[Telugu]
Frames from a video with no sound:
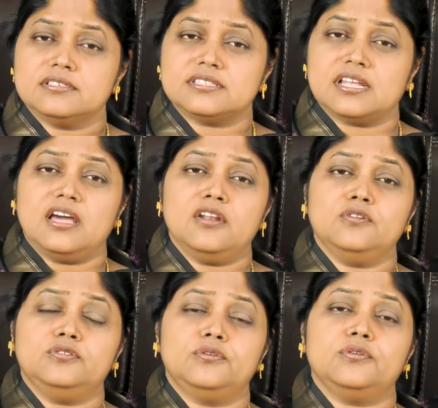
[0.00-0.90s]

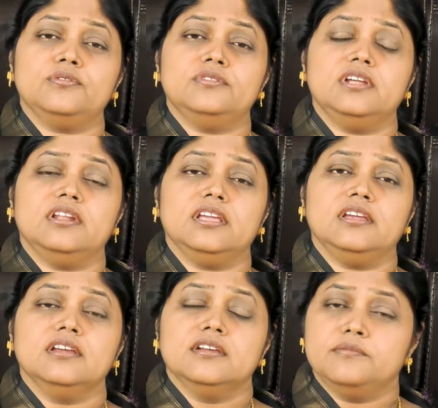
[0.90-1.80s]
స్థలాల్లో దొరుకుద్దని
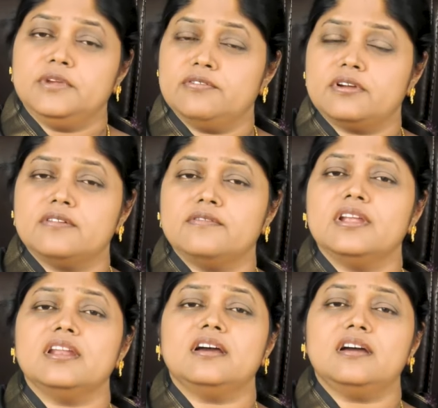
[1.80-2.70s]
మీరు
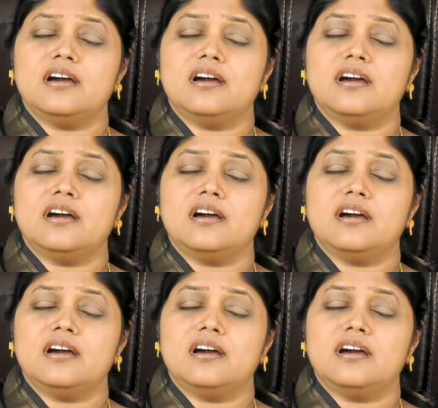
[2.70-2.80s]
ఒకవేళ